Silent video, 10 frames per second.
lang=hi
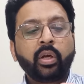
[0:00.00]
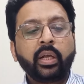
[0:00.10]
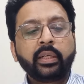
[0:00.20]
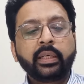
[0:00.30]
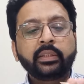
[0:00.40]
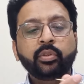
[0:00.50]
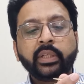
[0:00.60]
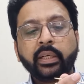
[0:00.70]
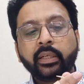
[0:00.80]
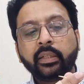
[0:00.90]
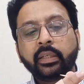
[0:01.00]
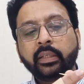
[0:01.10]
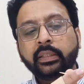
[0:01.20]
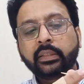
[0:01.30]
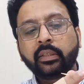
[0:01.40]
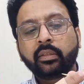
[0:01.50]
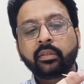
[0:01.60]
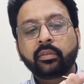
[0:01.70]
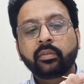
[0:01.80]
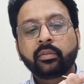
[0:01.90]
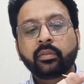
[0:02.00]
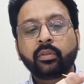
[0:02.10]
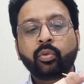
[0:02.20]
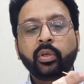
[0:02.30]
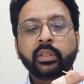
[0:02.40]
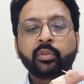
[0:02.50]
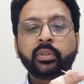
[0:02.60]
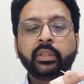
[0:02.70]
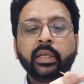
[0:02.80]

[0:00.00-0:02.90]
और हल्का सा उसे एंगल देना इस तरह थोड़ा सा उसे